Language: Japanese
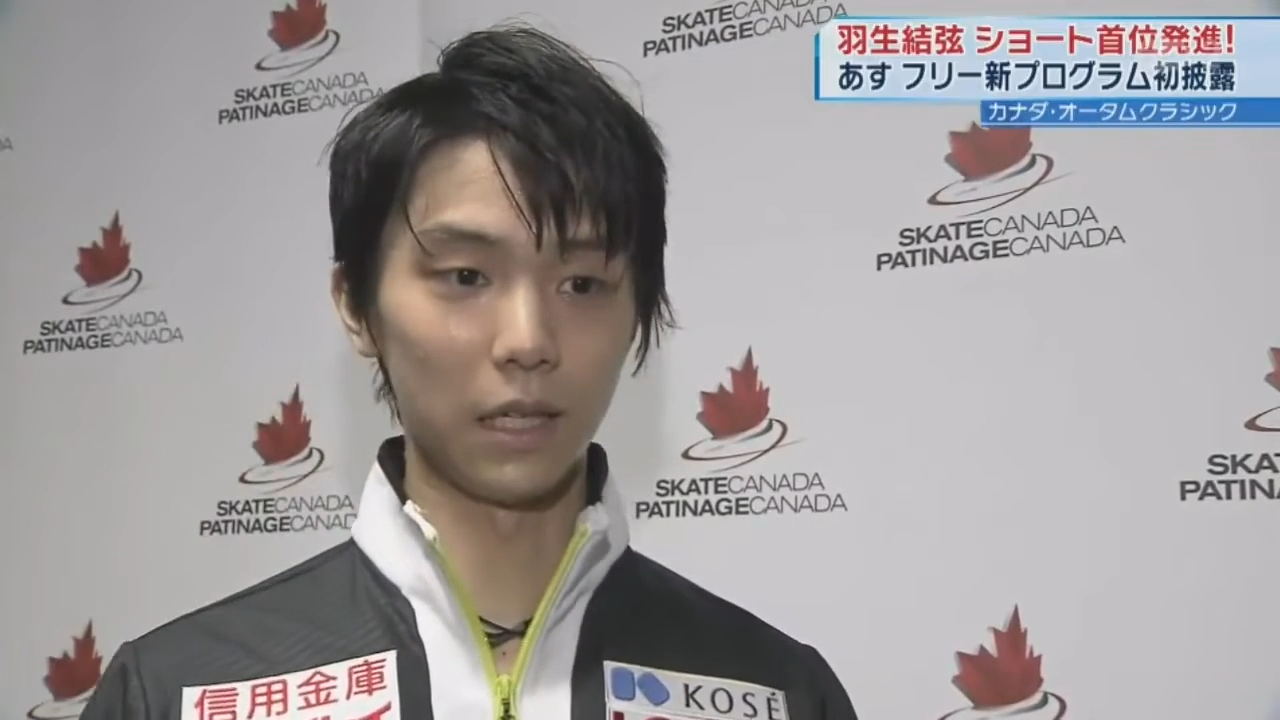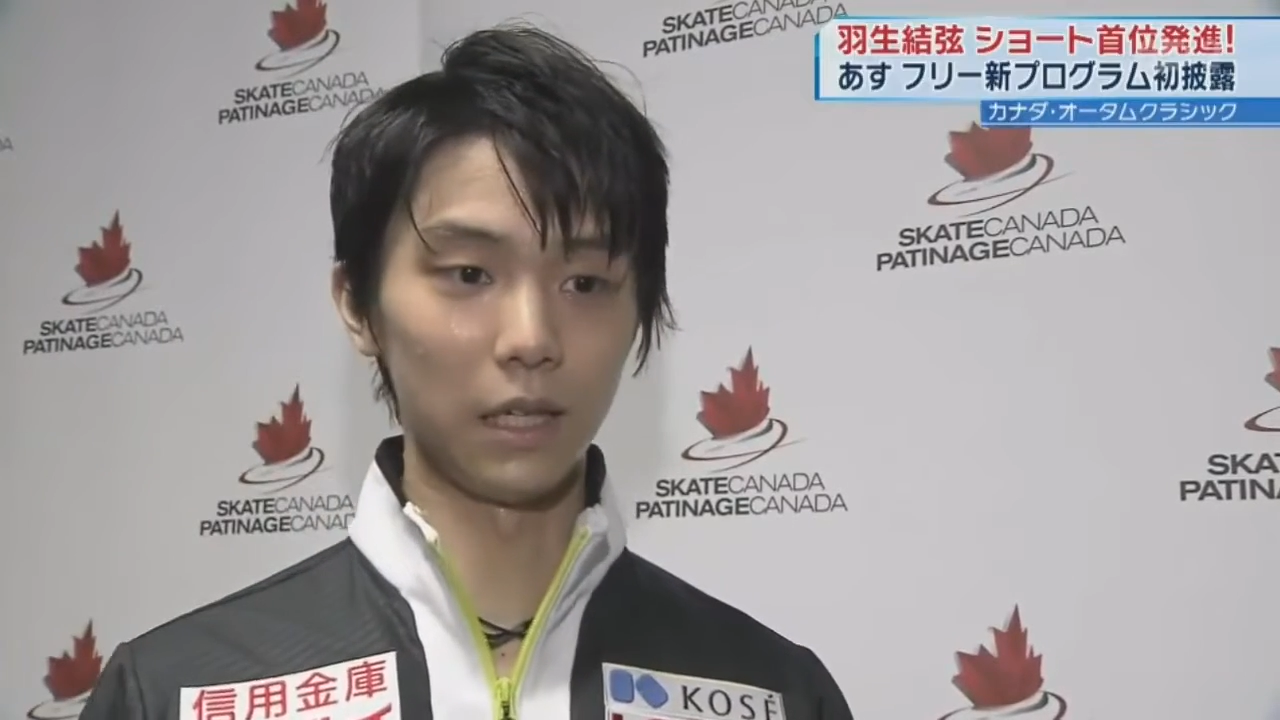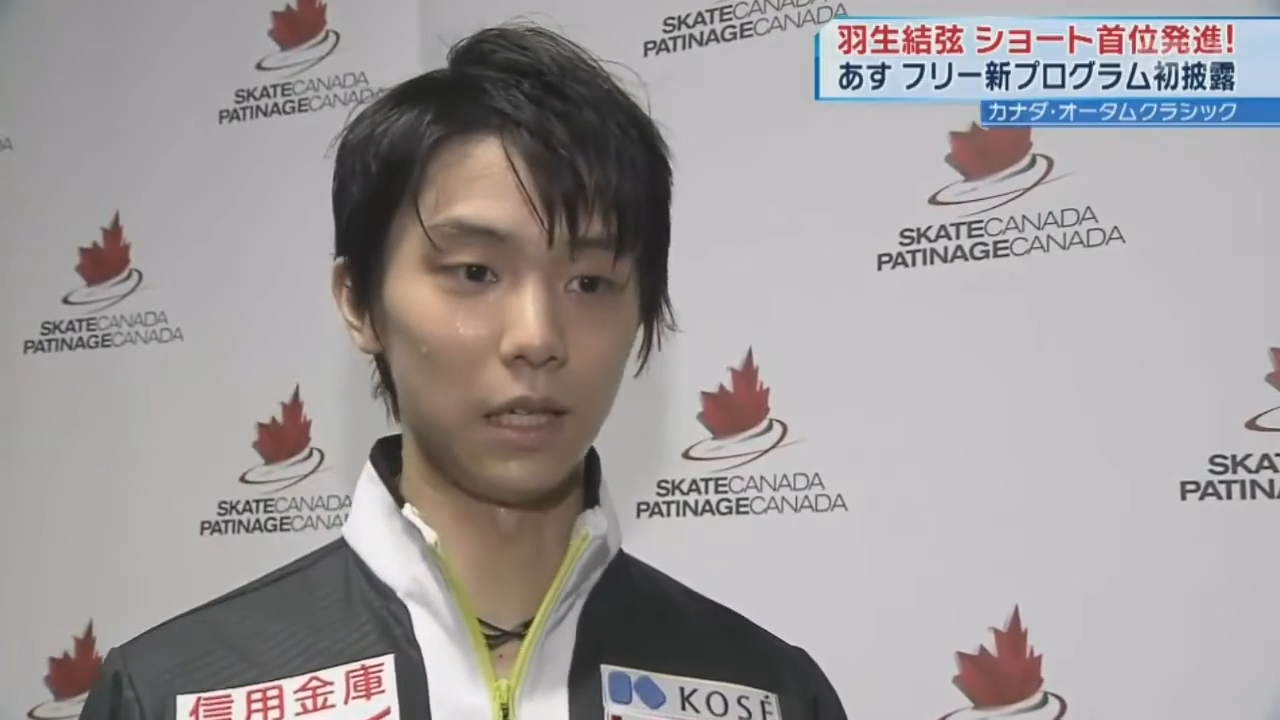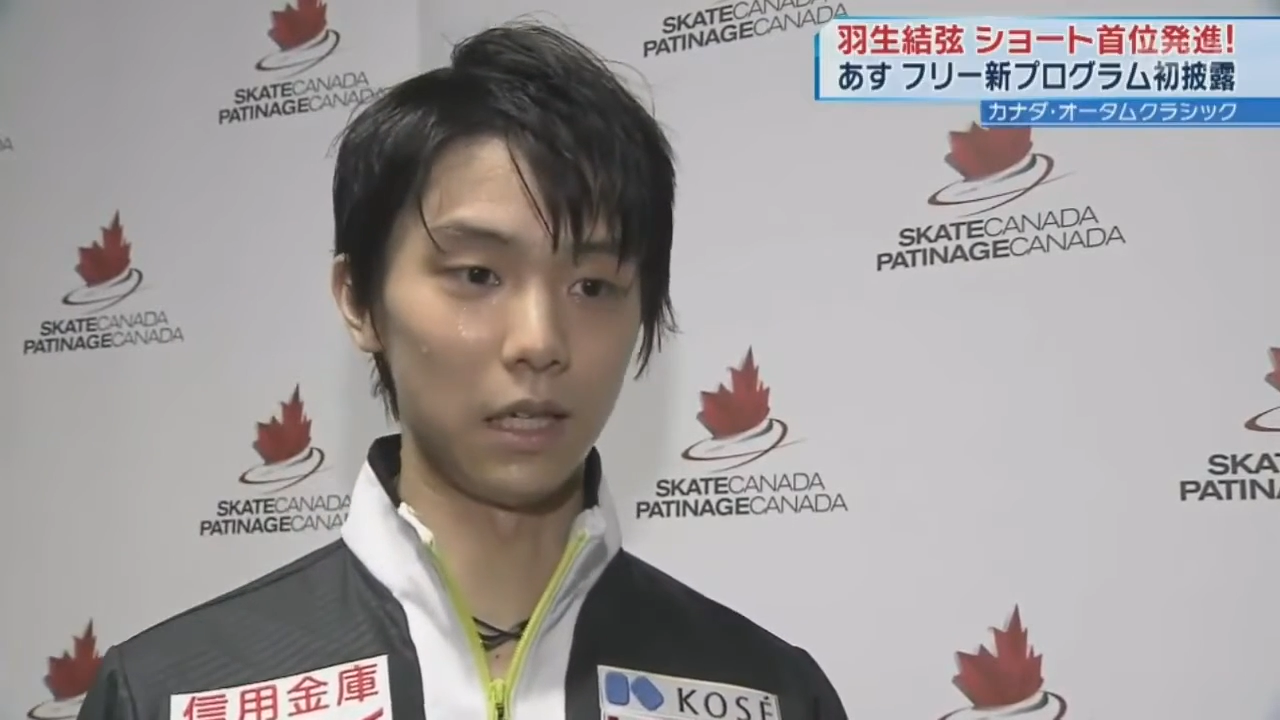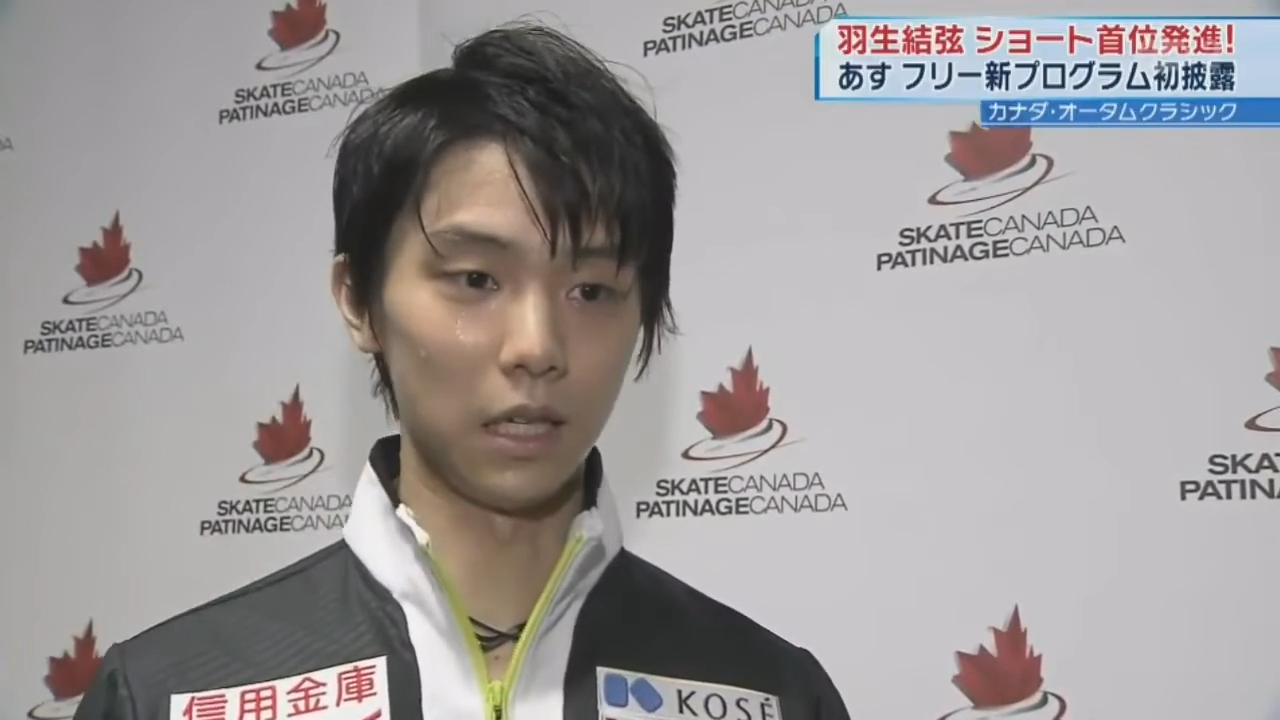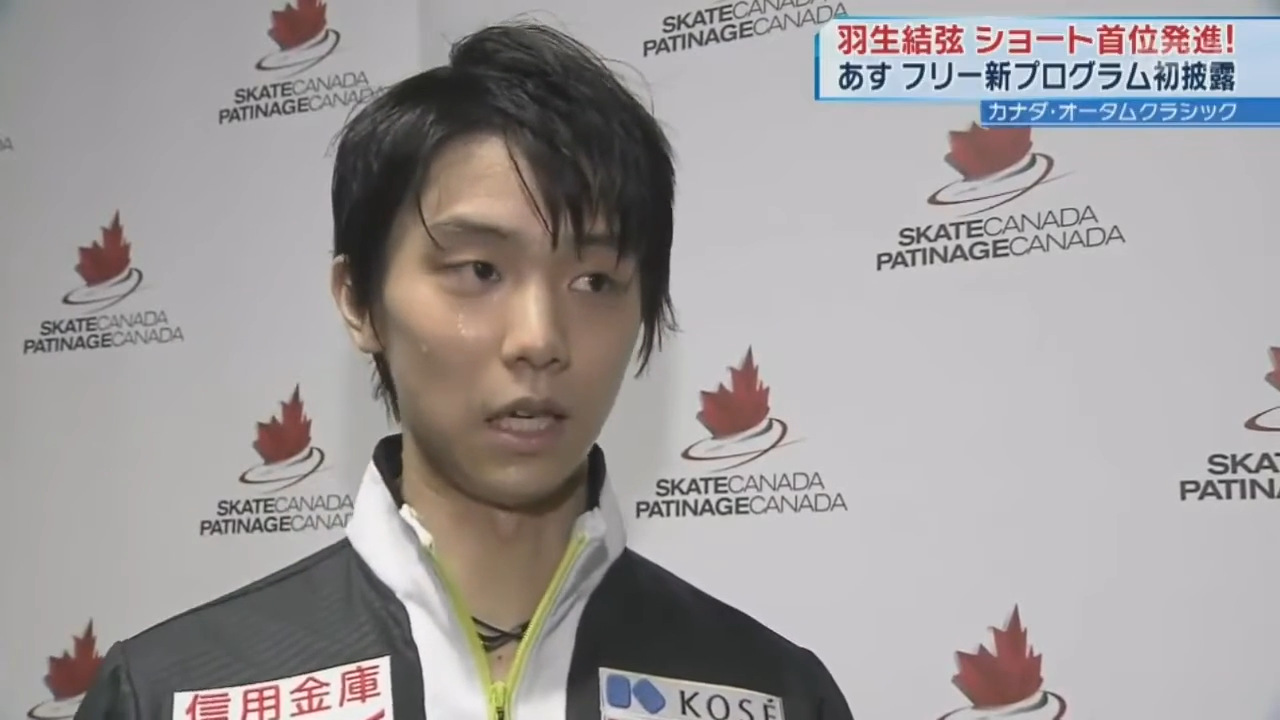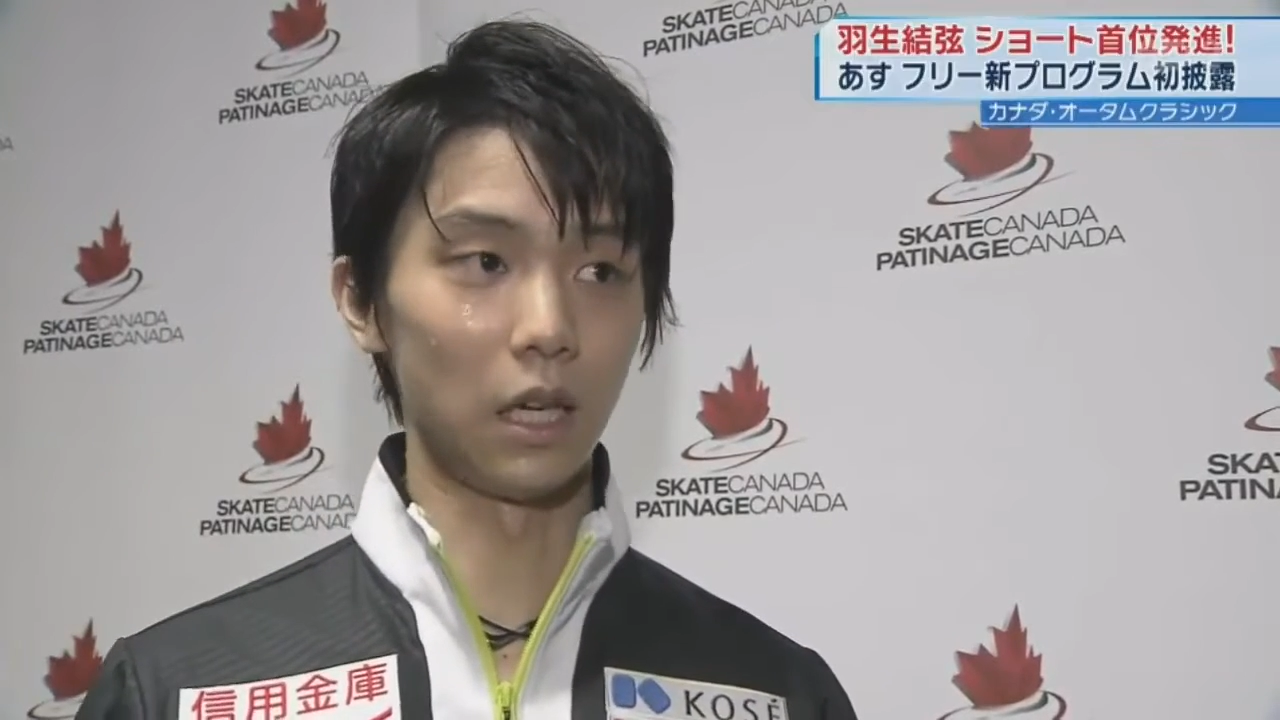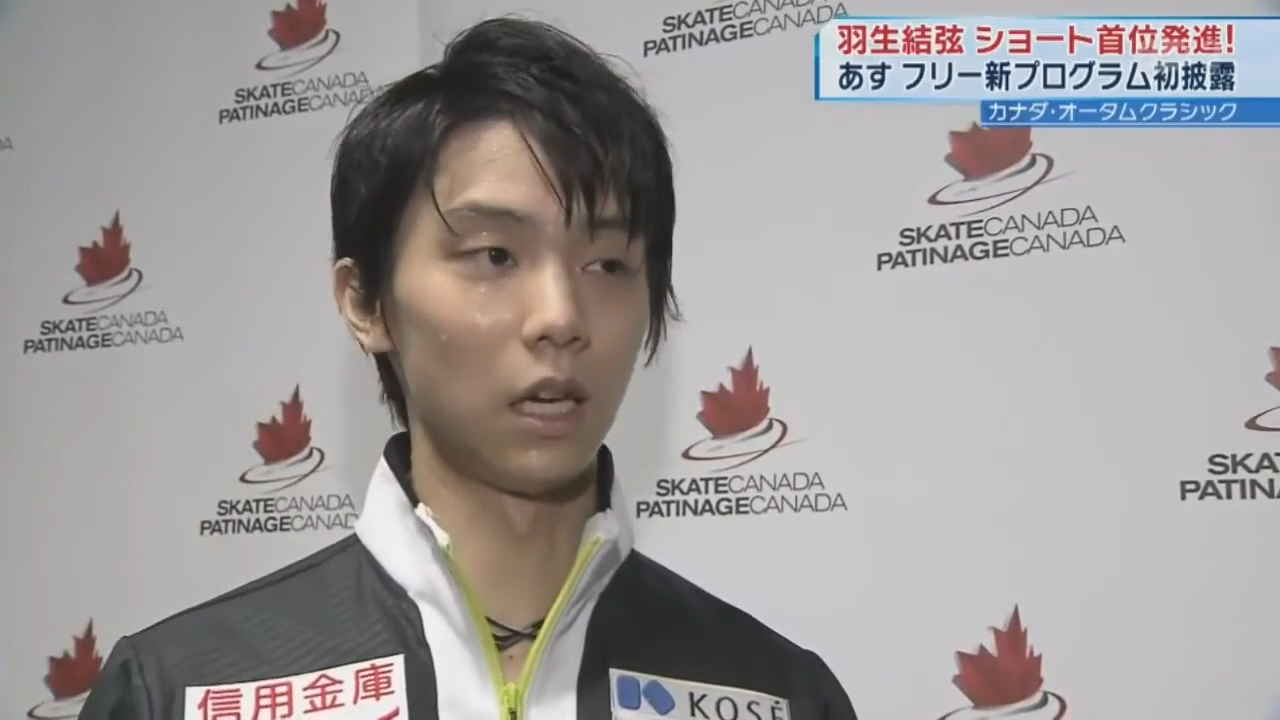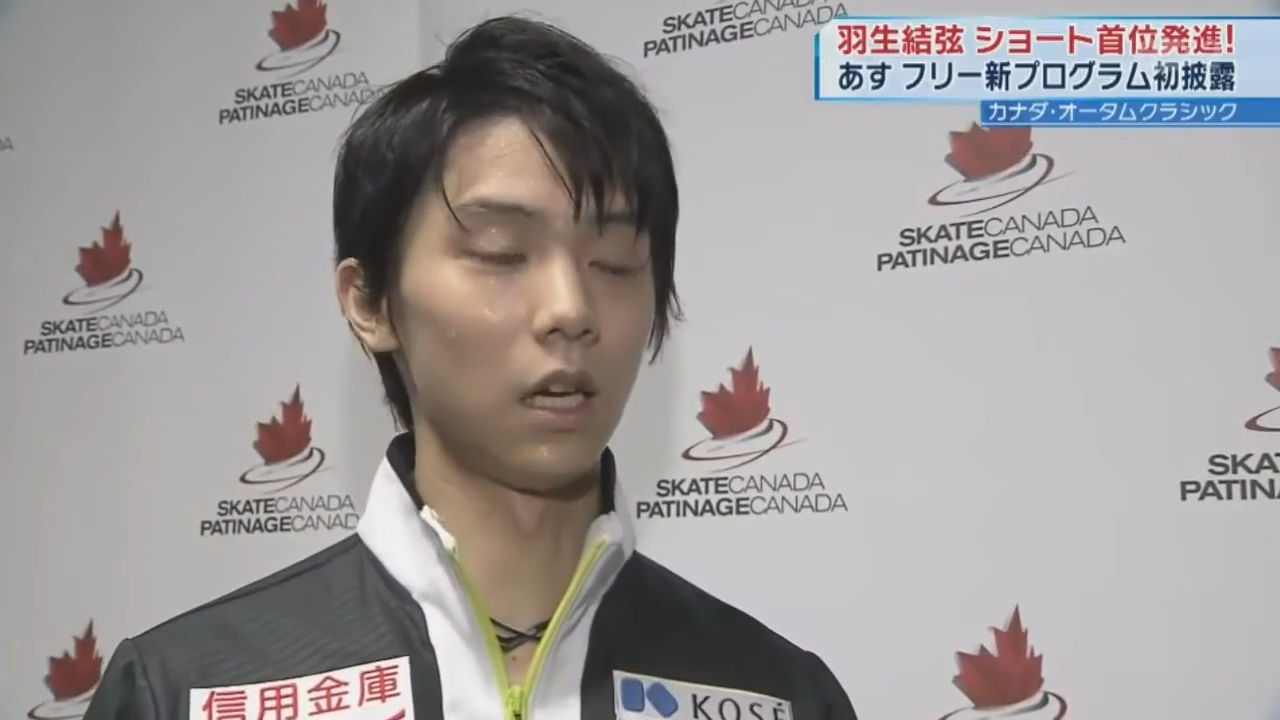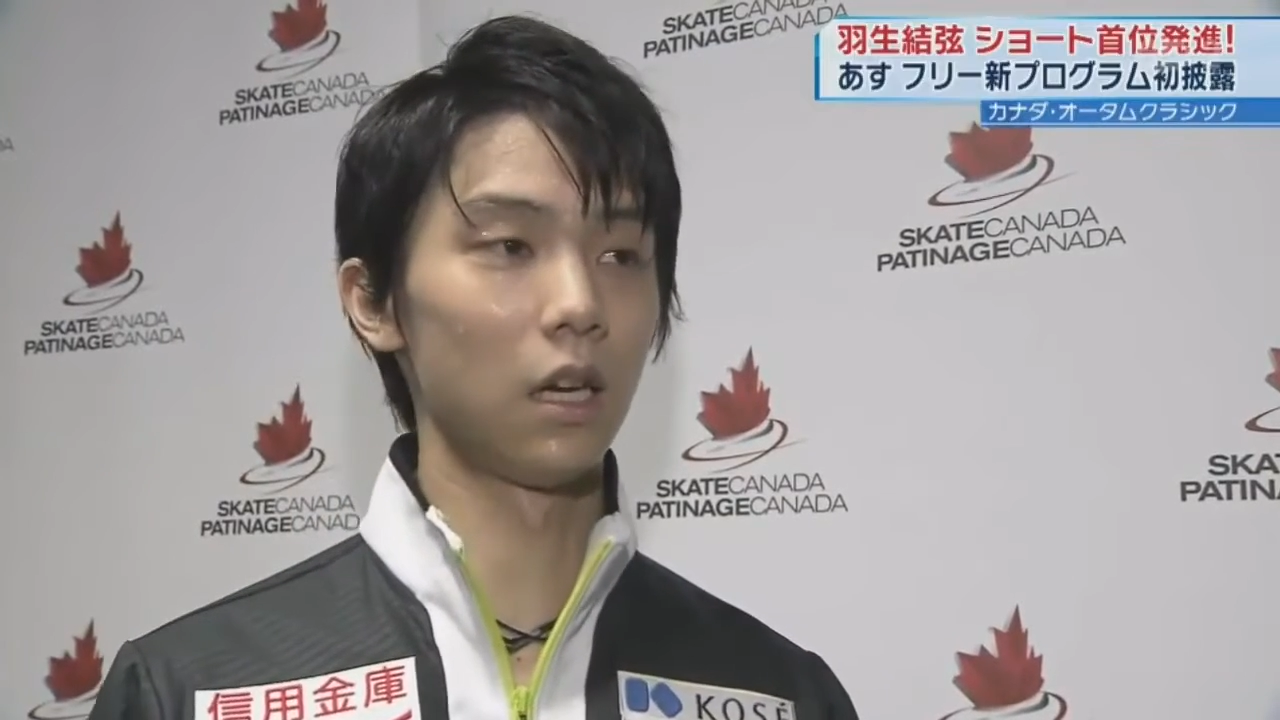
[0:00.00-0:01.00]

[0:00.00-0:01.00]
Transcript: ないですし、